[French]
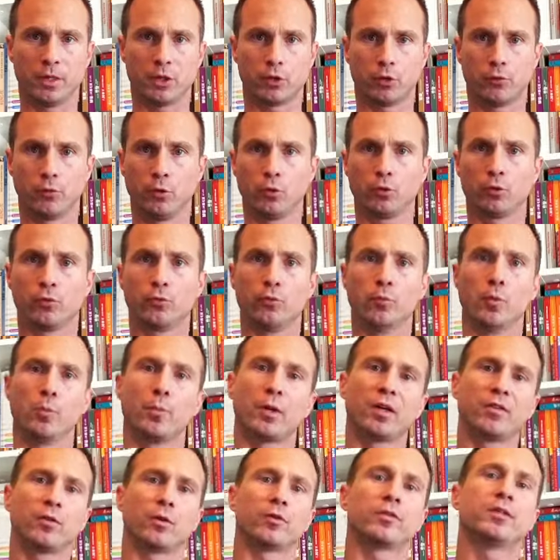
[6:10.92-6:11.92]
je veux que vous me
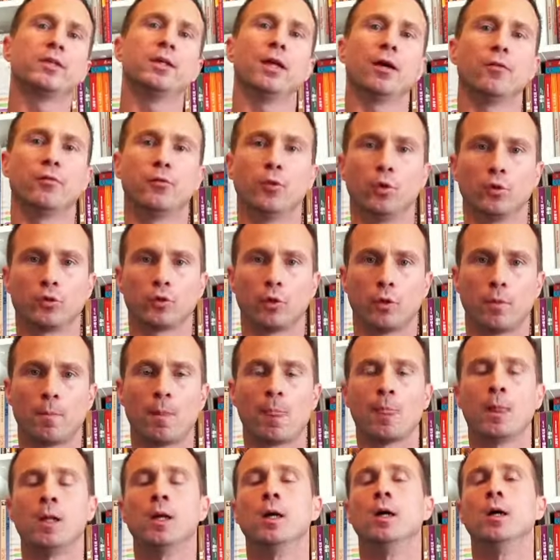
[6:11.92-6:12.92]
présentiez la vôtre.
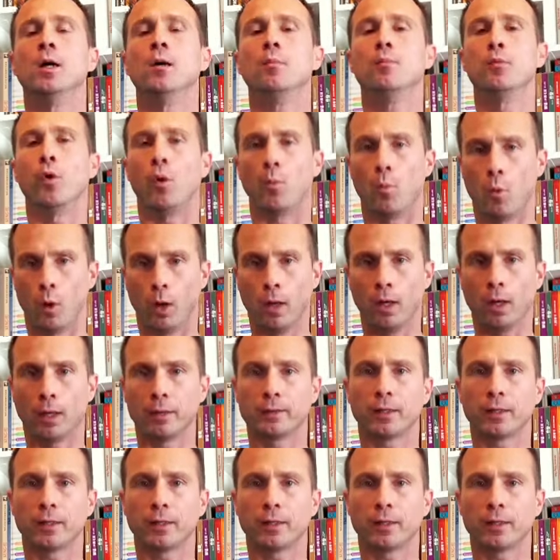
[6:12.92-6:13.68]
Pour moi,